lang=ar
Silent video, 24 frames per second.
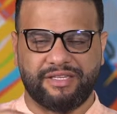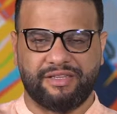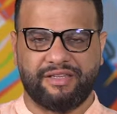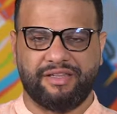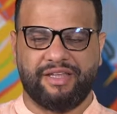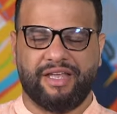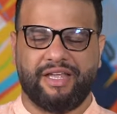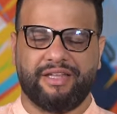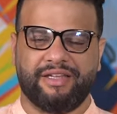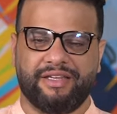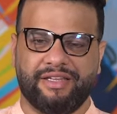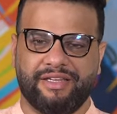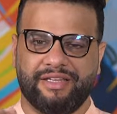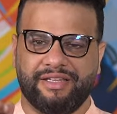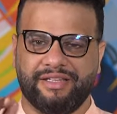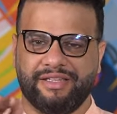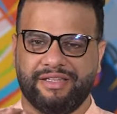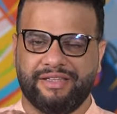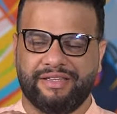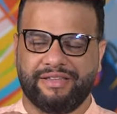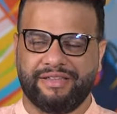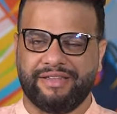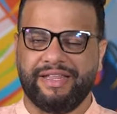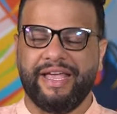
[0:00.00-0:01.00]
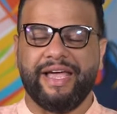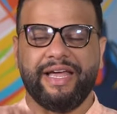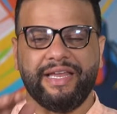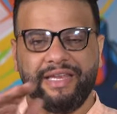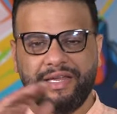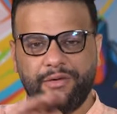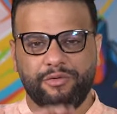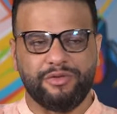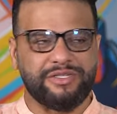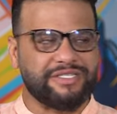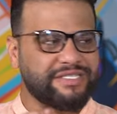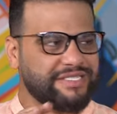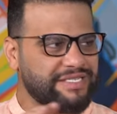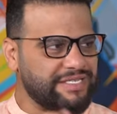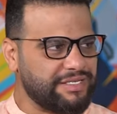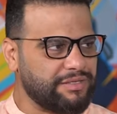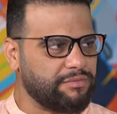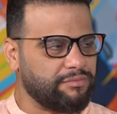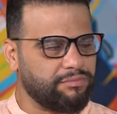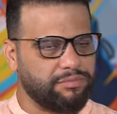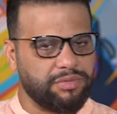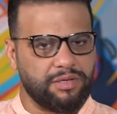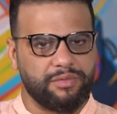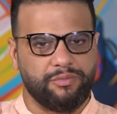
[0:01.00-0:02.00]
يعني تعلى
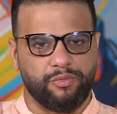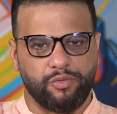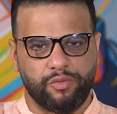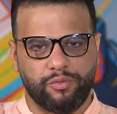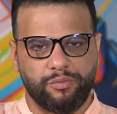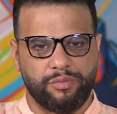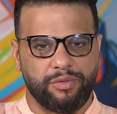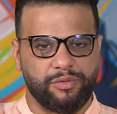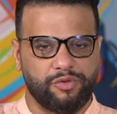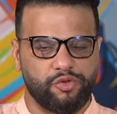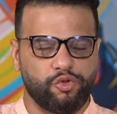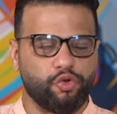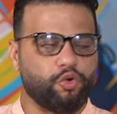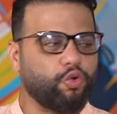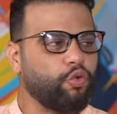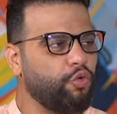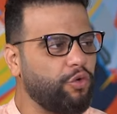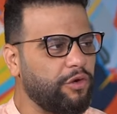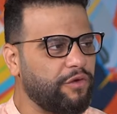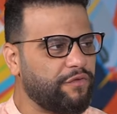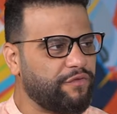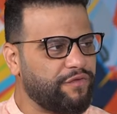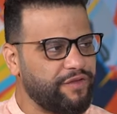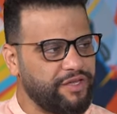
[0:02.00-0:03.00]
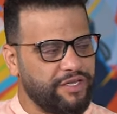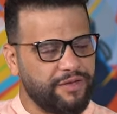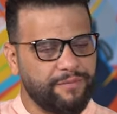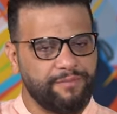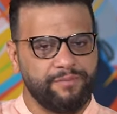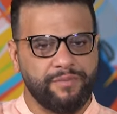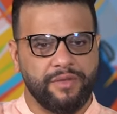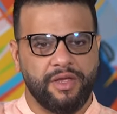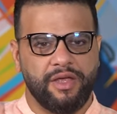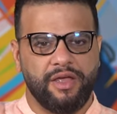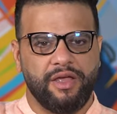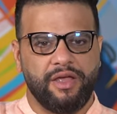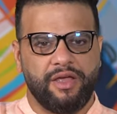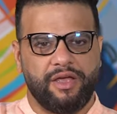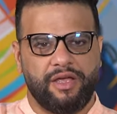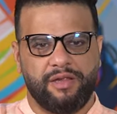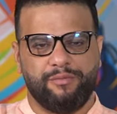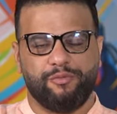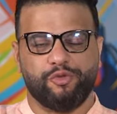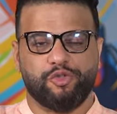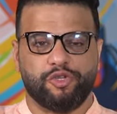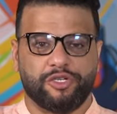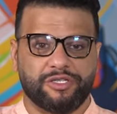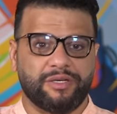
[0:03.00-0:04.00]
وتزيد بالدخول في
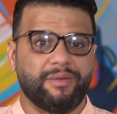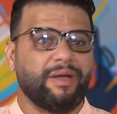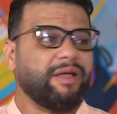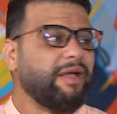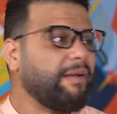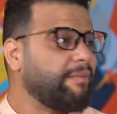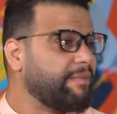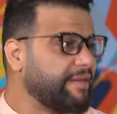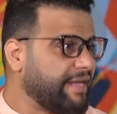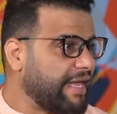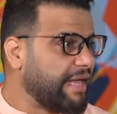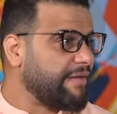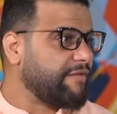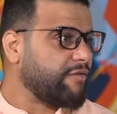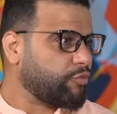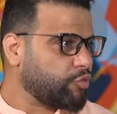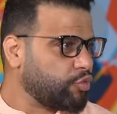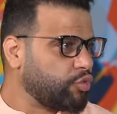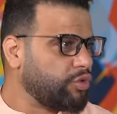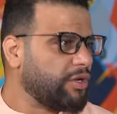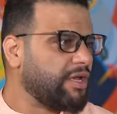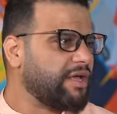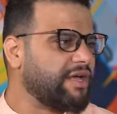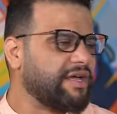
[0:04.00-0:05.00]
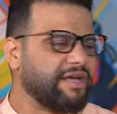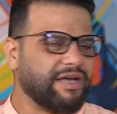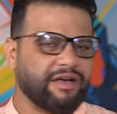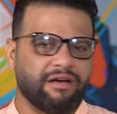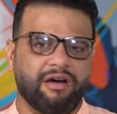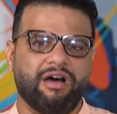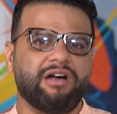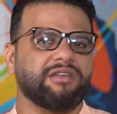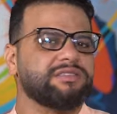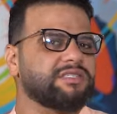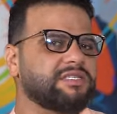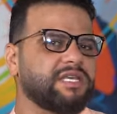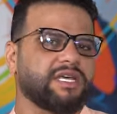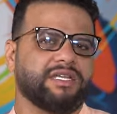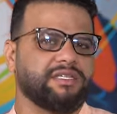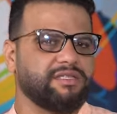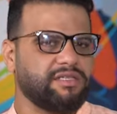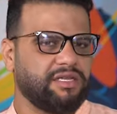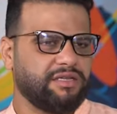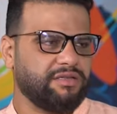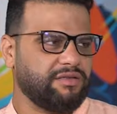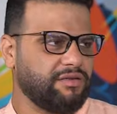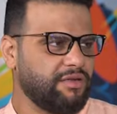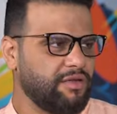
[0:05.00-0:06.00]
البطوله طبعا احنا بنتكلم في بطوله خاصه
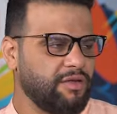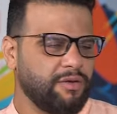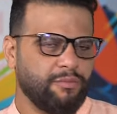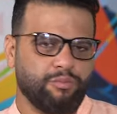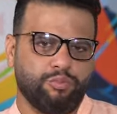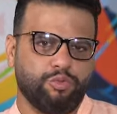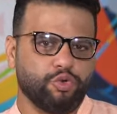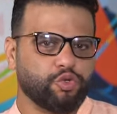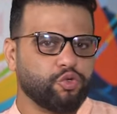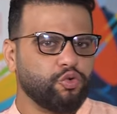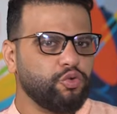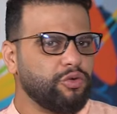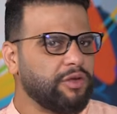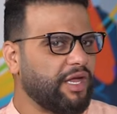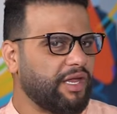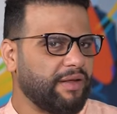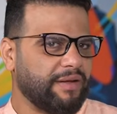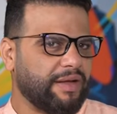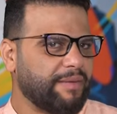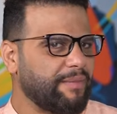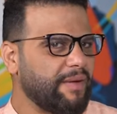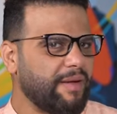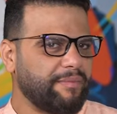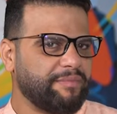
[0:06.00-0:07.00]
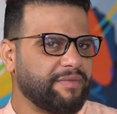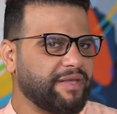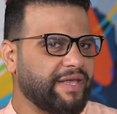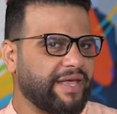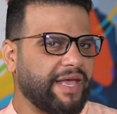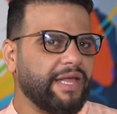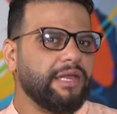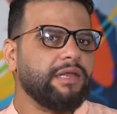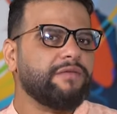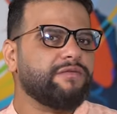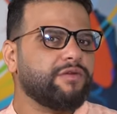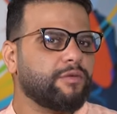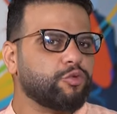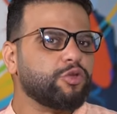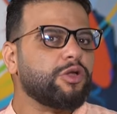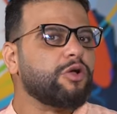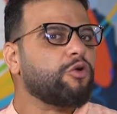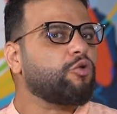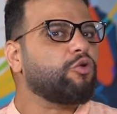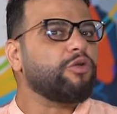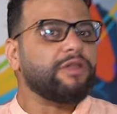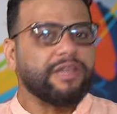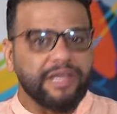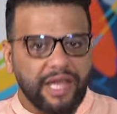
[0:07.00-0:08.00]
جدا بطوله يا جماعه بنتكلم في بطوله
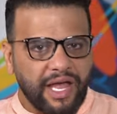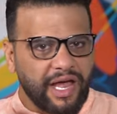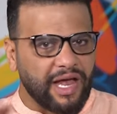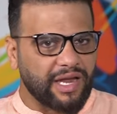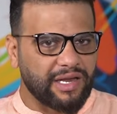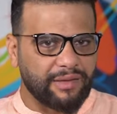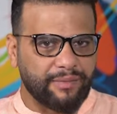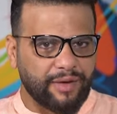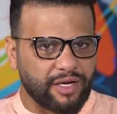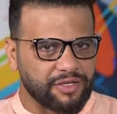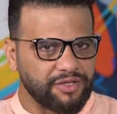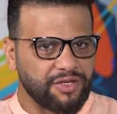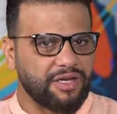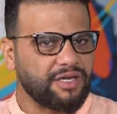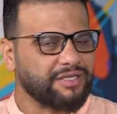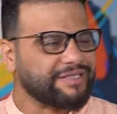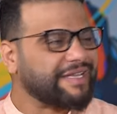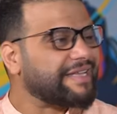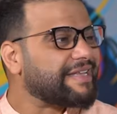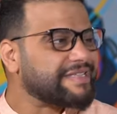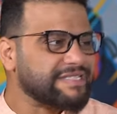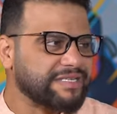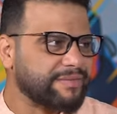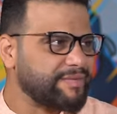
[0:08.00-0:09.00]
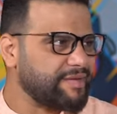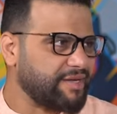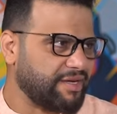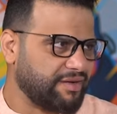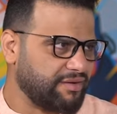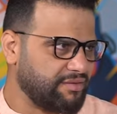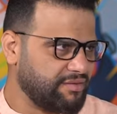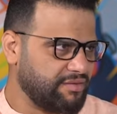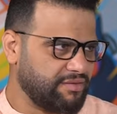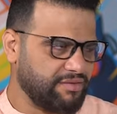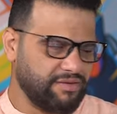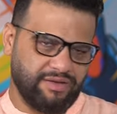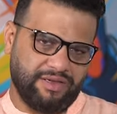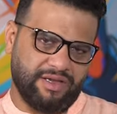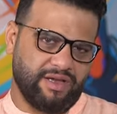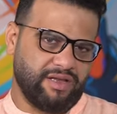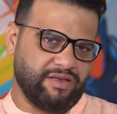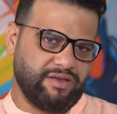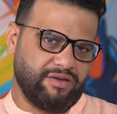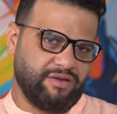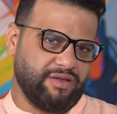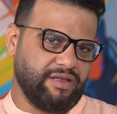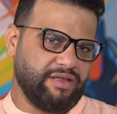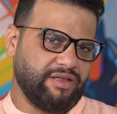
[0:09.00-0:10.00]
كلها على بعضها ثلاث اسابيع
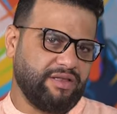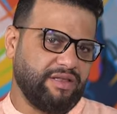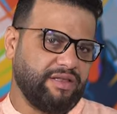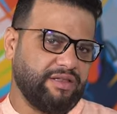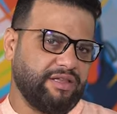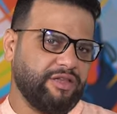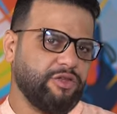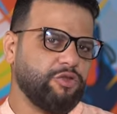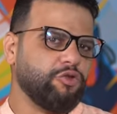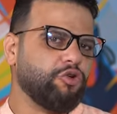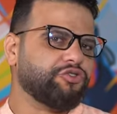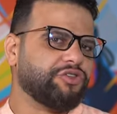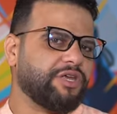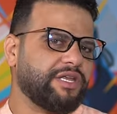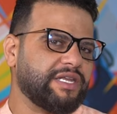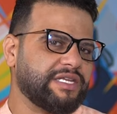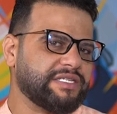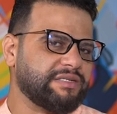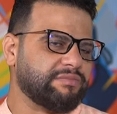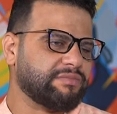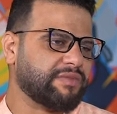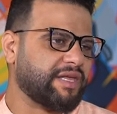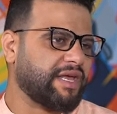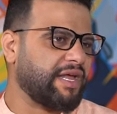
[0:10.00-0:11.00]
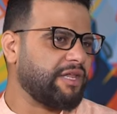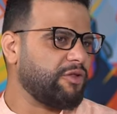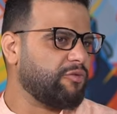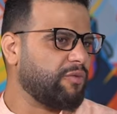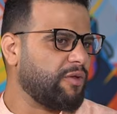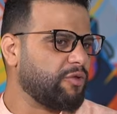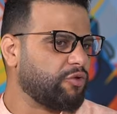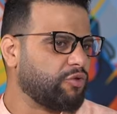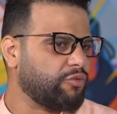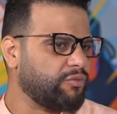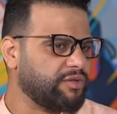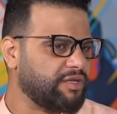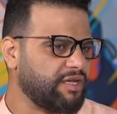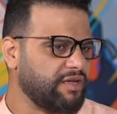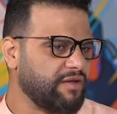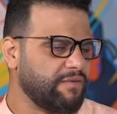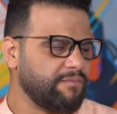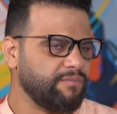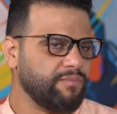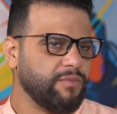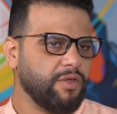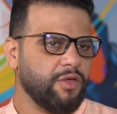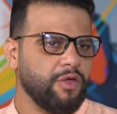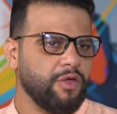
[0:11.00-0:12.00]
يعني دي نقطه لازم تخلوا بالكم منها